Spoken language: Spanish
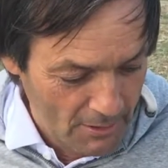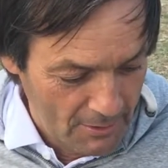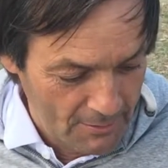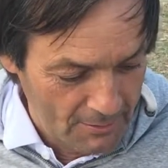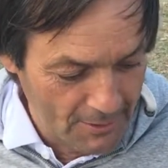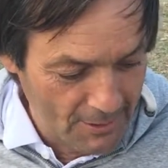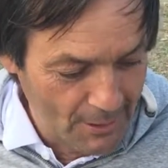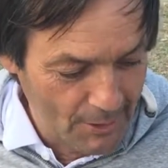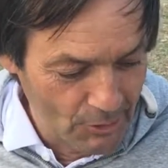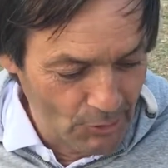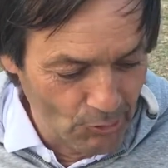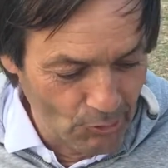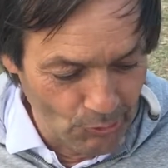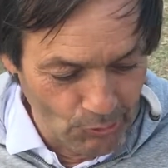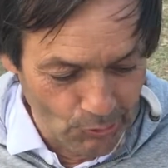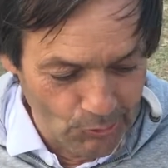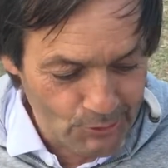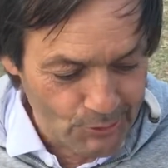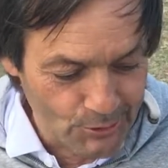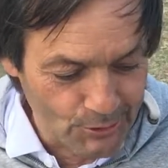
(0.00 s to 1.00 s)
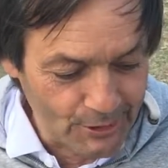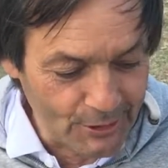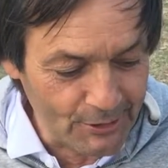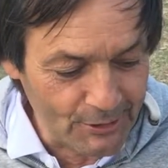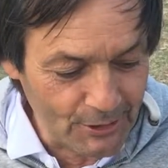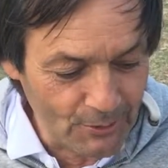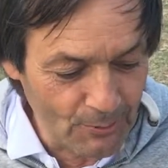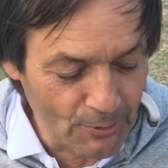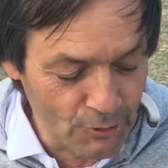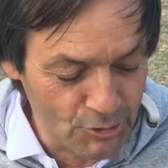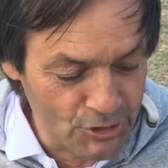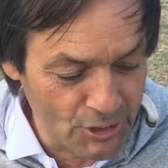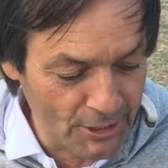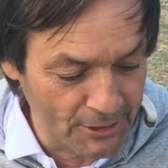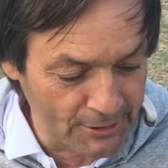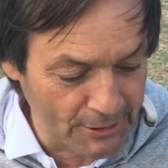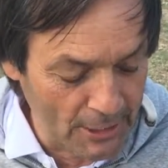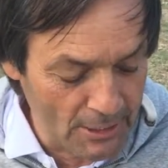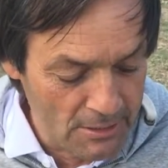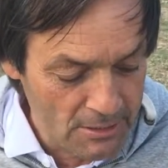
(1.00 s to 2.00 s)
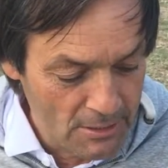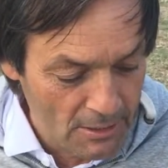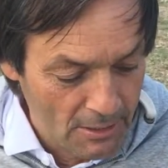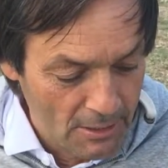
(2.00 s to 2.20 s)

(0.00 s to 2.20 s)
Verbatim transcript: del año 79-80.